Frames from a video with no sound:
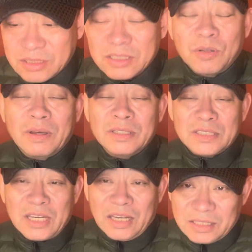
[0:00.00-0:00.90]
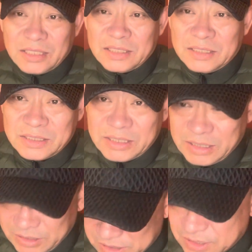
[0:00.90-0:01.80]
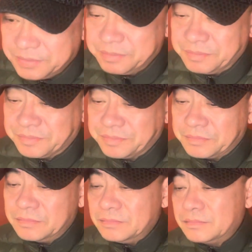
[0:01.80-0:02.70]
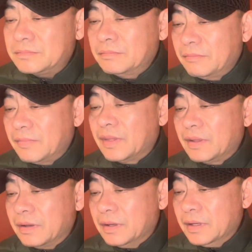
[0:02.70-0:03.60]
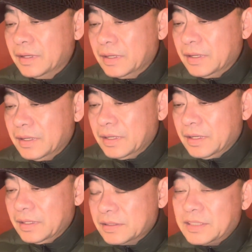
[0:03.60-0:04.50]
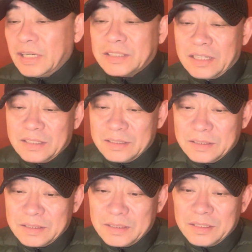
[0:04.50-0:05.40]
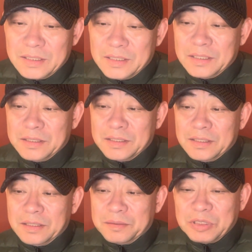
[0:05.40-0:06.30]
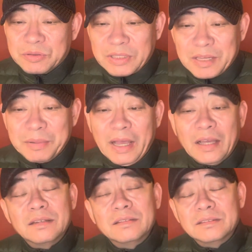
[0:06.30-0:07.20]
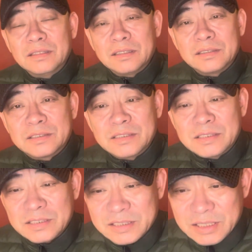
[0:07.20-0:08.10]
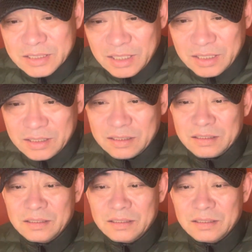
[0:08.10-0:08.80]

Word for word: 集团的强烈的抵制，啊，加上民主党派啊，知识阶层